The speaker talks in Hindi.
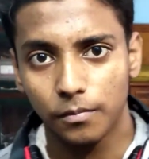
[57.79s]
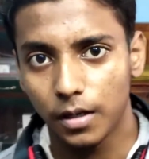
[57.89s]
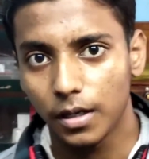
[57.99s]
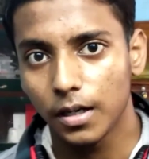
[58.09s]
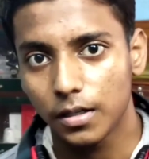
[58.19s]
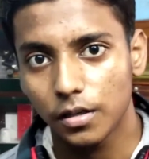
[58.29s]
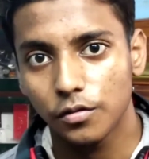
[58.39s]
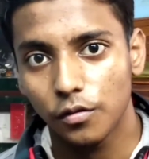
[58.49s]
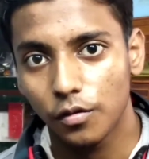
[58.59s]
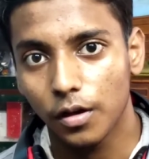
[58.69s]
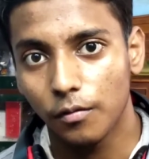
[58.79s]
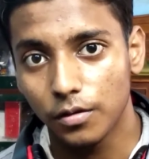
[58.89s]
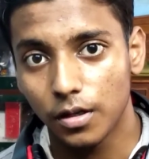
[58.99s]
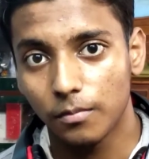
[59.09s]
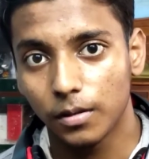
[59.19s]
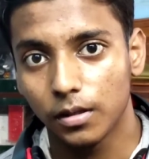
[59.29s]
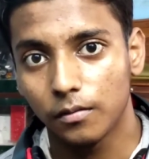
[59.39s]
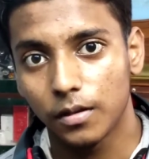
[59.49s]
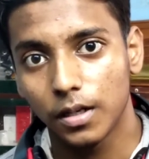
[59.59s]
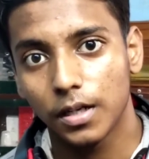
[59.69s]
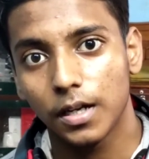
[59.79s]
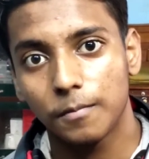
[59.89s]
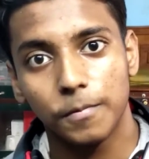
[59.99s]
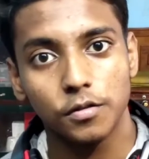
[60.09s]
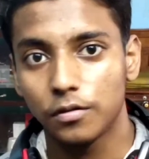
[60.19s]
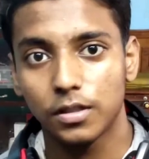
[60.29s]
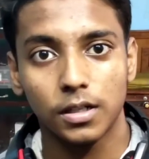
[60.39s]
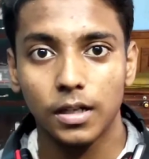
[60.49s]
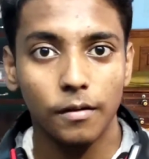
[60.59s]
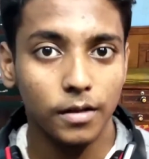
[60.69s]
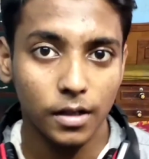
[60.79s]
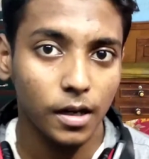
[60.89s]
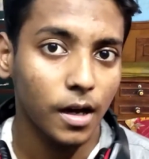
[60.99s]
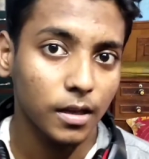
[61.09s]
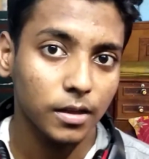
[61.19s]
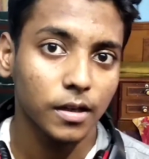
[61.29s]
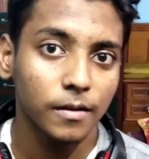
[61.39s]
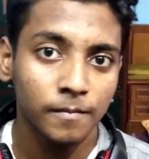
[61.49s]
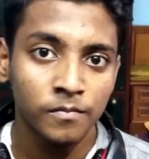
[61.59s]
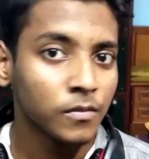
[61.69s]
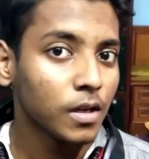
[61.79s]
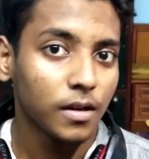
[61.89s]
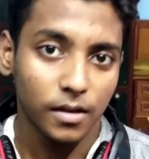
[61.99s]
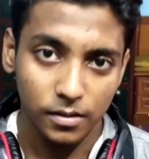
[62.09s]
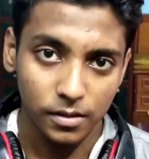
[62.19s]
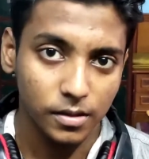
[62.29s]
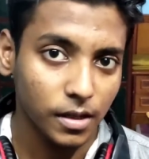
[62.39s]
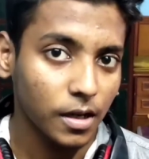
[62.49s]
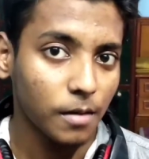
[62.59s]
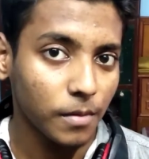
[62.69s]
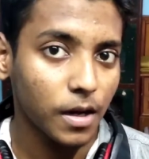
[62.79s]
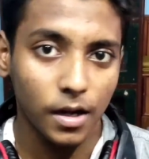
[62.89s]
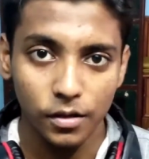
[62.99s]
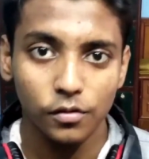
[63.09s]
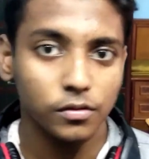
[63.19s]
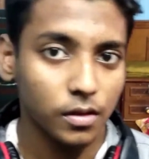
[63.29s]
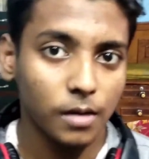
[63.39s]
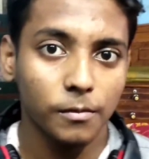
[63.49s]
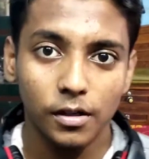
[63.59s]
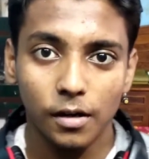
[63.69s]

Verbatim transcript: क्रिकेटर जो लोग हैं वो जा मतलब क्रिकेट पे जो सट्टा वट्टा लगाते हैं जैसे एक हमारा है दोस्त अमन